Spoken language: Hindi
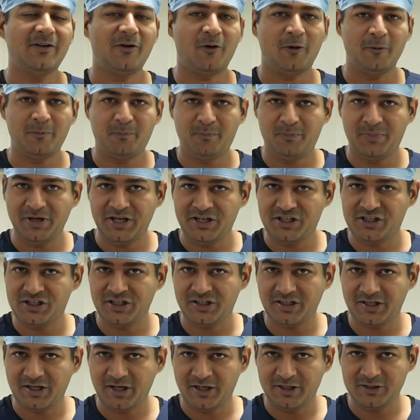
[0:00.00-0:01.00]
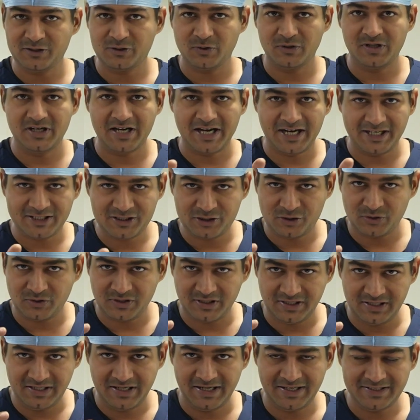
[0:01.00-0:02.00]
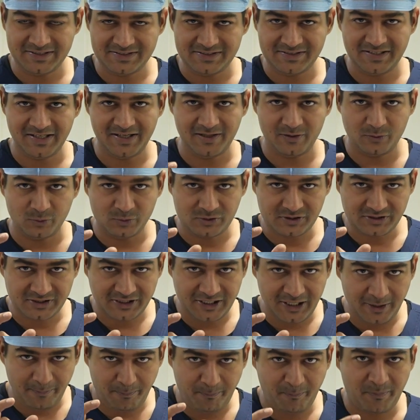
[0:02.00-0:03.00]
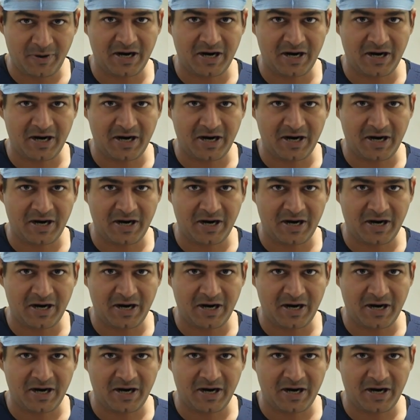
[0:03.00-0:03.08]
और पेशेंट का जो नेचुरल लेंस है उसकी